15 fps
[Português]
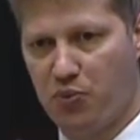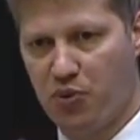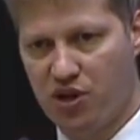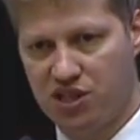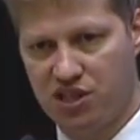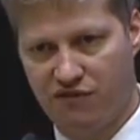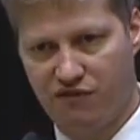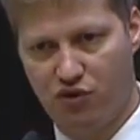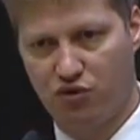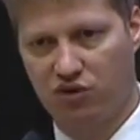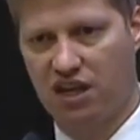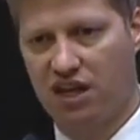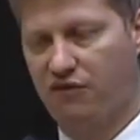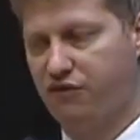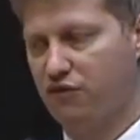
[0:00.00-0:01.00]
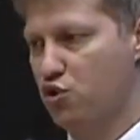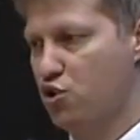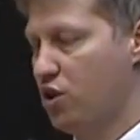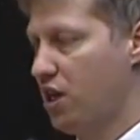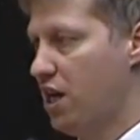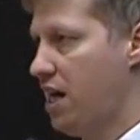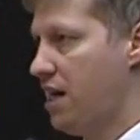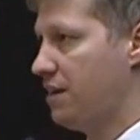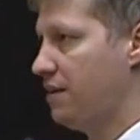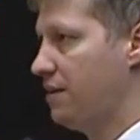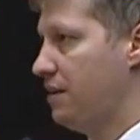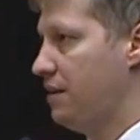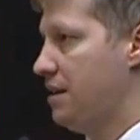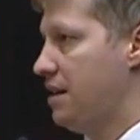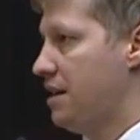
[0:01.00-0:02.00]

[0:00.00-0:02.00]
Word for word: possa voltar a funcionar,